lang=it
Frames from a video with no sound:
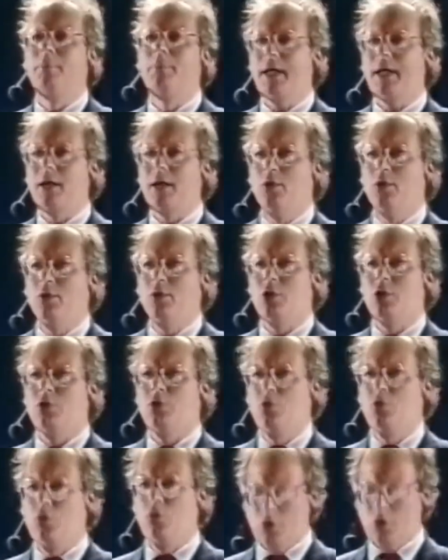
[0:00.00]
prego
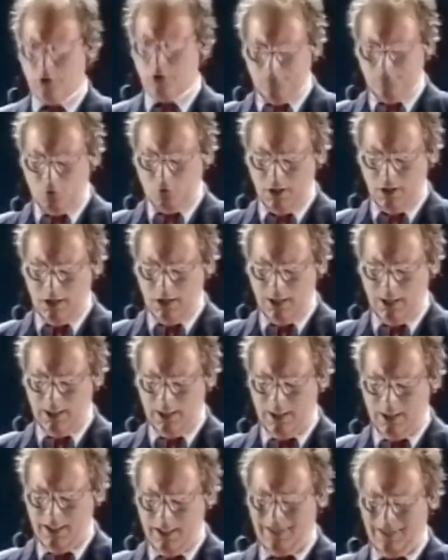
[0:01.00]
ciascuno di voi
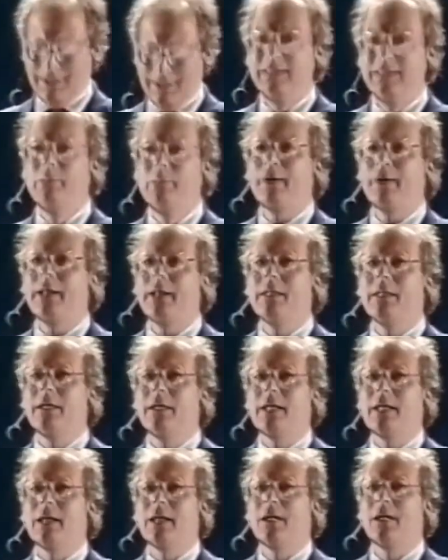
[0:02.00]
di
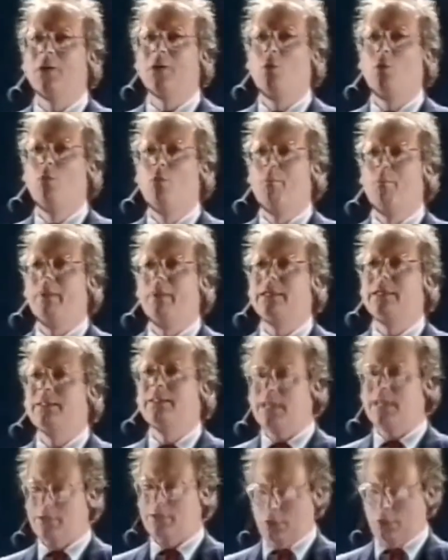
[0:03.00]
prendere un
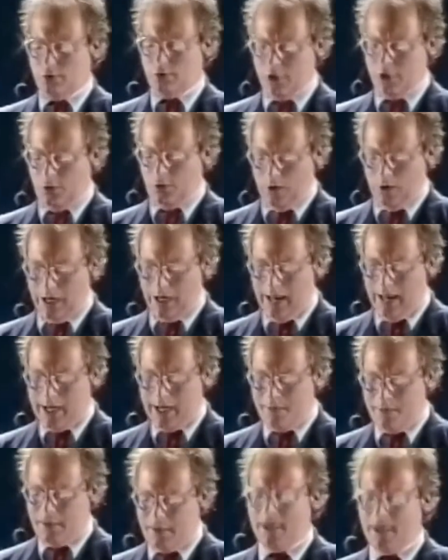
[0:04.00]
pezzetto di
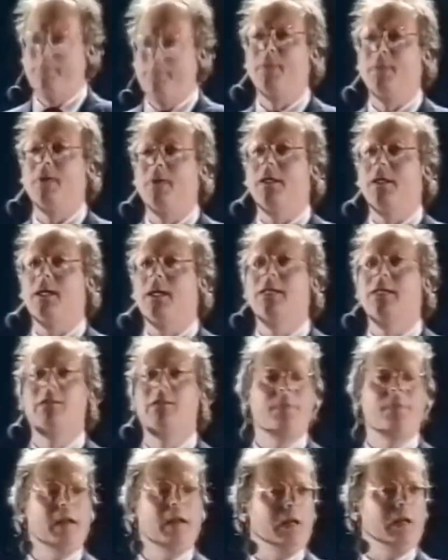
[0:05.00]
quell'anima e di
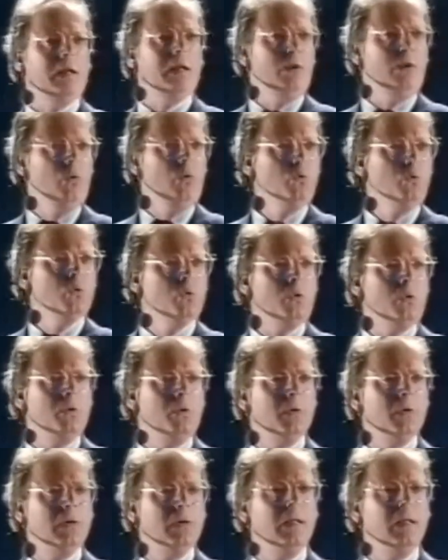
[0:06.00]
farne l'uso
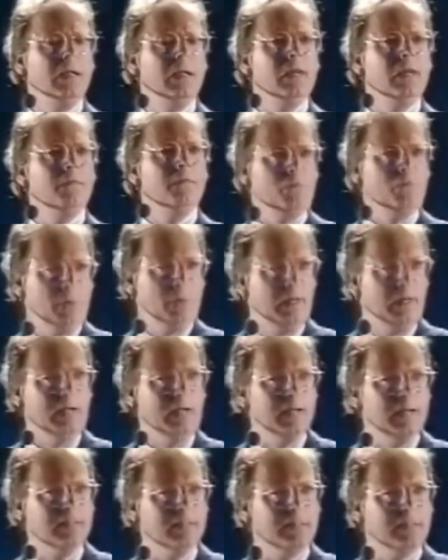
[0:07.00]
che voi
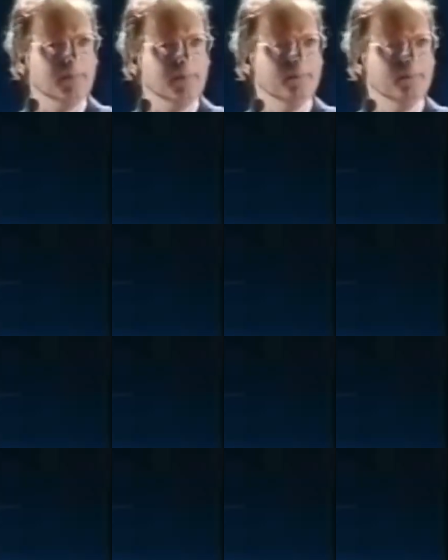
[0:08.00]
credete.